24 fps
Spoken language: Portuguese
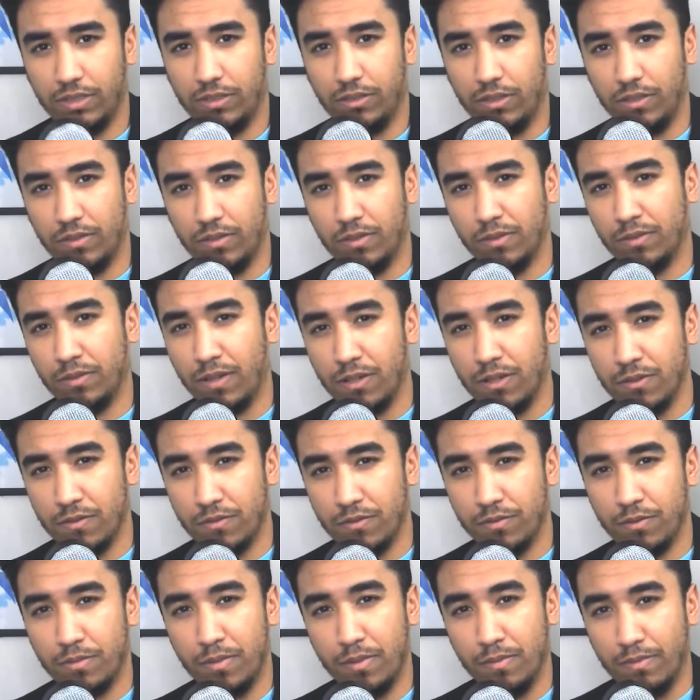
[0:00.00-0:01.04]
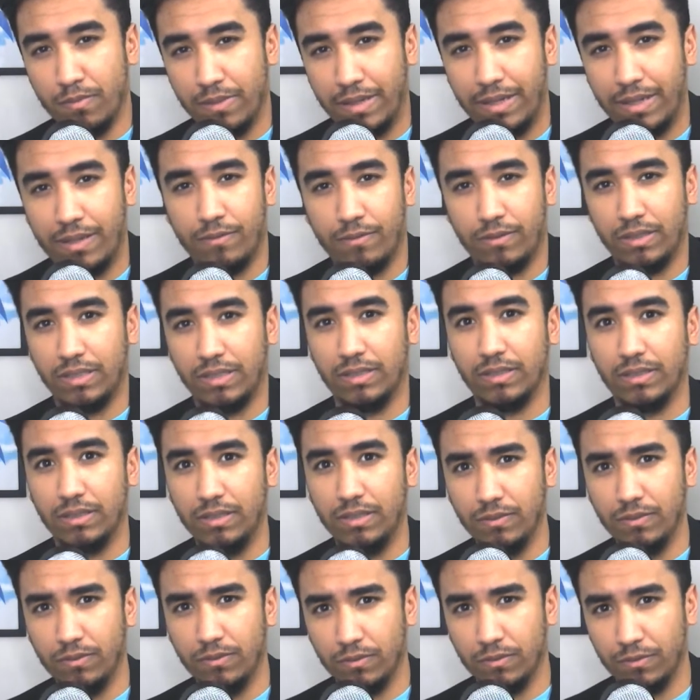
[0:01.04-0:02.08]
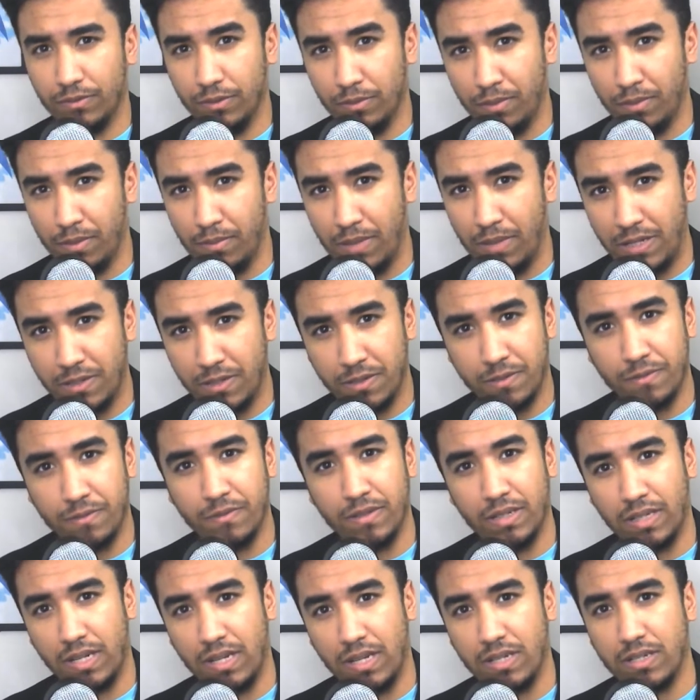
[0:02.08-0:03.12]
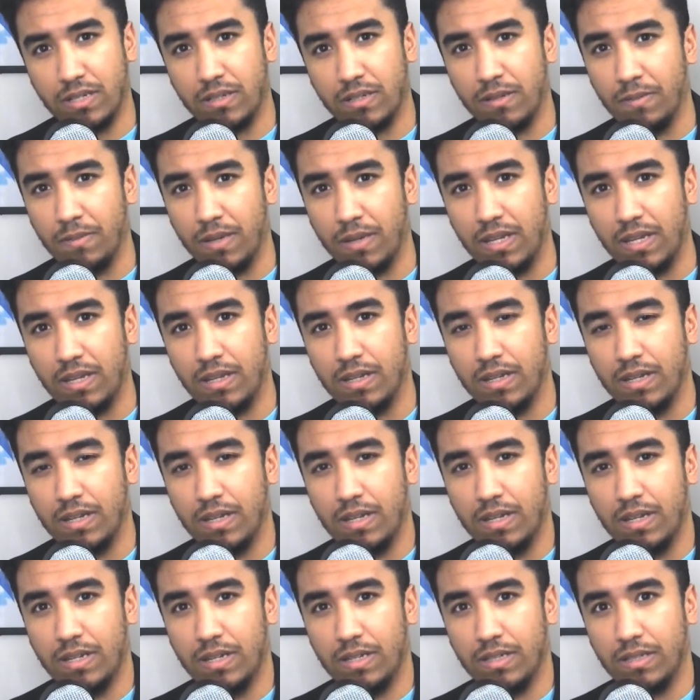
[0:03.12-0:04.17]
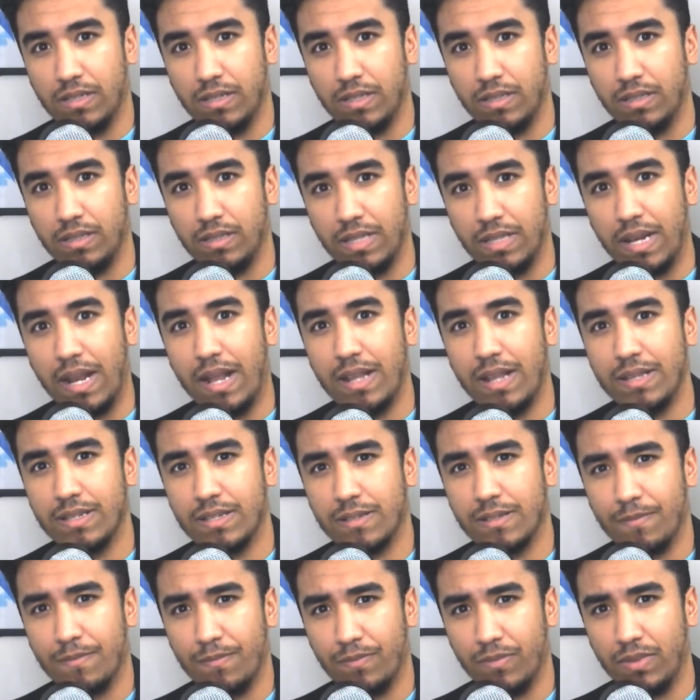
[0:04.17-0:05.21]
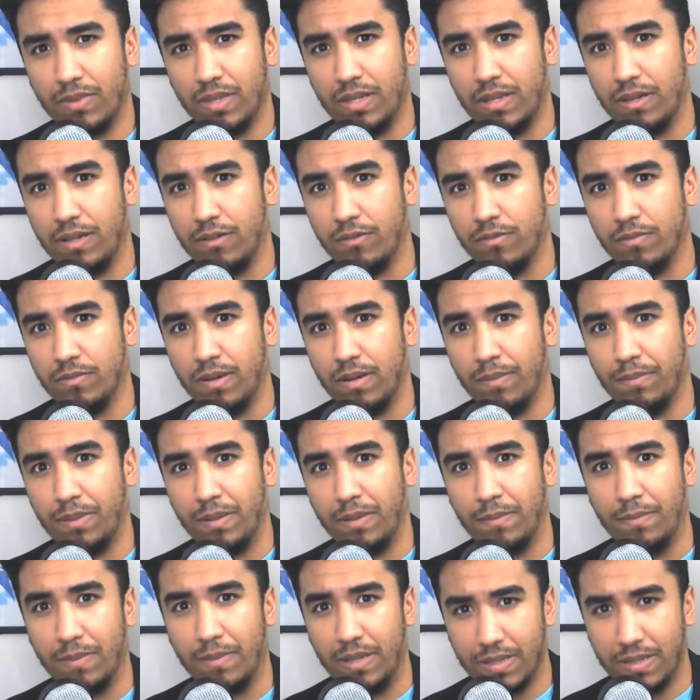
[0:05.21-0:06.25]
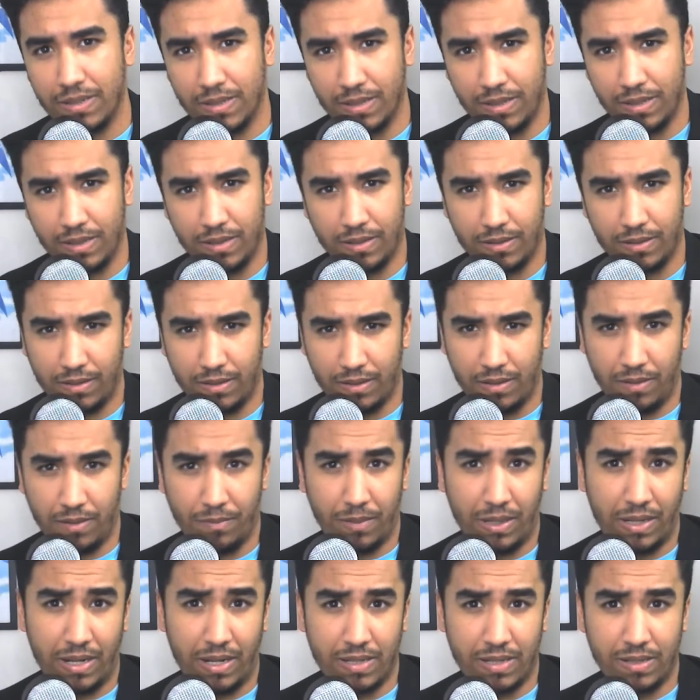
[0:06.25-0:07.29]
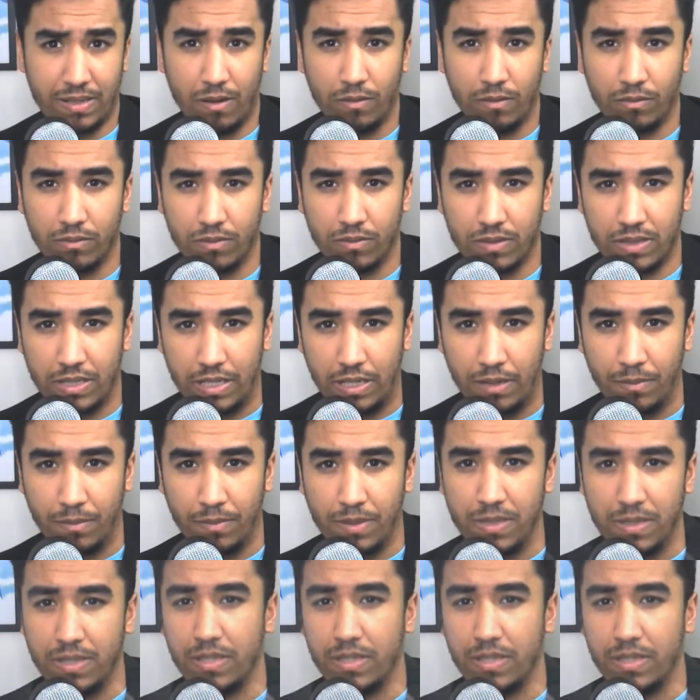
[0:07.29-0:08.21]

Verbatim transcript: nós vamos falar de um filme bem reflexivo, um filme bem diferente também, que traz né, uma premissa que parece algo simples e